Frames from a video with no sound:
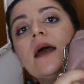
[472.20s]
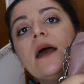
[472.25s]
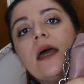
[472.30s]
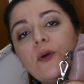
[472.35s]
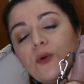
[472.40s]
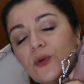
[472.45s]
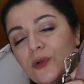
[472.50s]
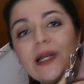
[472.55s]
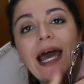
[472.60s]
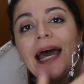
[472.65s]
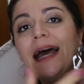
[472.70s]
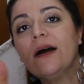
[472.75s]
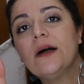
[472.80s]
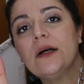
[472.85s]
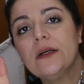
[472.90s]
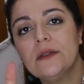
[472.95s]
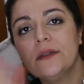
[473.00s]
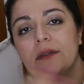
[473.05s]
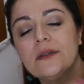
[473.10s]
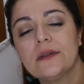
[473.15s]
è una,
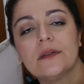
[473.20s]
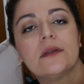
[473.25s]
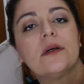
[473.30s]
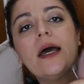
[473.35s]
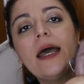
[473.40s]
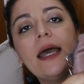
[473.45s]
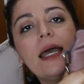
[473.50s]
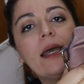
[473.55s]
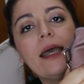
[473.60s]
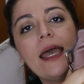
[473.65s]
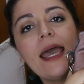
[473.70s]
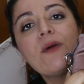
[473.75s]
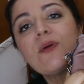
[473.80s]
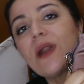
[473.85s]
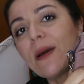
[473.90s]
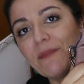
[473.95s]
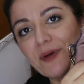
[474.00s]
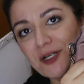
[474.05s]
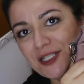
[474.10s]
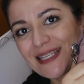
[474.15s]
è
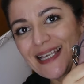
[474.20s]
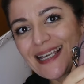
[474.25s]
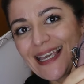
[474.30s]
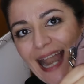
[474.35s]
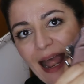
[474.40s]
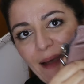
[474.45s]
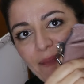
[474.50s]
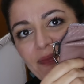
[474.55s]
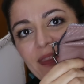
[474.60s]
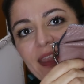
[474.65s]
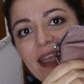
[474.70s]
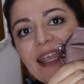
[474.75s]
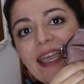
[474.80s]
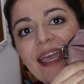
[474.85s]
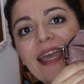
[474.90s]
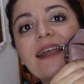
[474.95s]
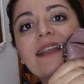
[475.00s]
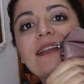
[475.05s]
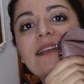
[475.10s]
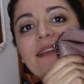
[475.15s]
una borsa grande
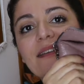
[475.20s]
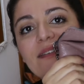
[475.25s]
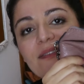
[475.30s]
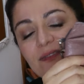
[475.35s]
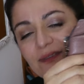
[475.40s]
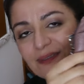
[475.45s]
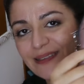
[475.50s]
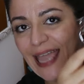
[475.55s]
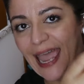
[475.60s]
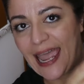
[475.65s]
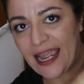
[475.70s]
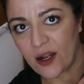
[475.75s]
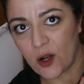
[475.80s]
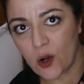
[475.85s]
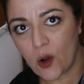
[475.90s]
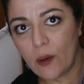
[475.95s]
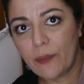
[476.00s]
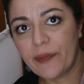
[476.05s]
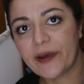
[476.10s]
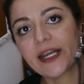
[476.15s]
che
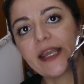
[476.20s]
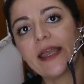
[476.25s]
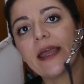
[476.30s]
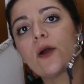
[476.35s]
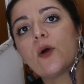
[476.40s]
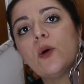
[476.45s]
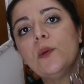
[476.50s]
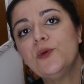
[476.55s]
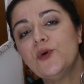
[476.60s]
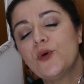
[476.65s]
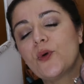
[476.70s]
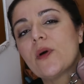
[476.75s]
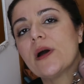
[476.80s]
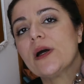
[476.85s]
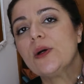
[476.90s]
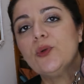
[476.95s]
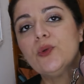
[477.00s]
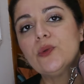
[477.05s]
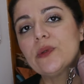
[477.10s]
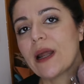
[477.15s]
tengo perché
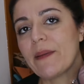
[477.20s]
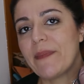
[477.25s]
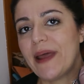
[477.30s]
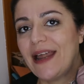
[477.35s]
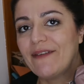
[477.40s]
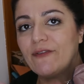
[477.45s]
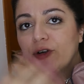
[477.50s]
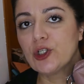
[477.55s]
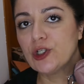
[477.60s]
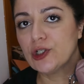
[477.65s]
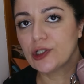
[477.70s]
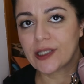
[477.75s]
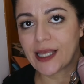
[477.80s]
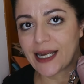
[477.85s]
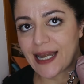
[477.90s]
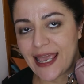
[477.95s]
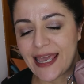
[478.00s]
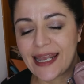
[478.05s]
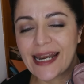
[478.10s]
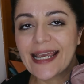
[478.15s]
comunque una me la voglio
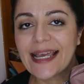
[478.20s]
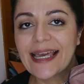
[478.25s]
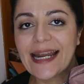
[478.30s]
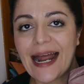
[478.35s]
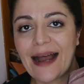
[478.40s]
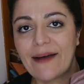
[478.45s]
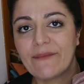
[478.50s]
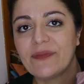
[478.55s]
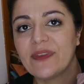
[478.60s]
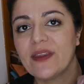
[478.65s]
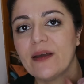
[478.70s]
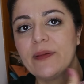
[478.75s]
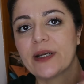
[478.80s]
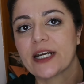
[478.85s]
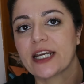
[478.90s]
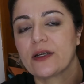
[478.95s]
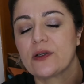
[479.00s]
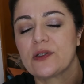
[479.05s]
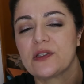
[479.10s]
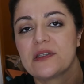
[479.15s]
tenere grande
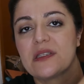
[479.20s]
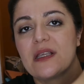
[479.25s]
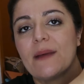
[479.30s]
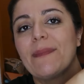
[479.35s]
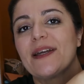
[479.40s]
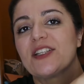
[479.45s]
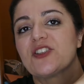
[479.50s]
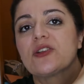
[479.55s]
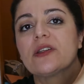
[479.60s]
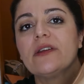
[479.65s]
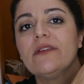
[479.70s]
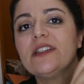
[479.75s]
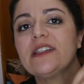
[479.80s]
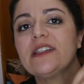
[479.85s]
perché non si sa mai certe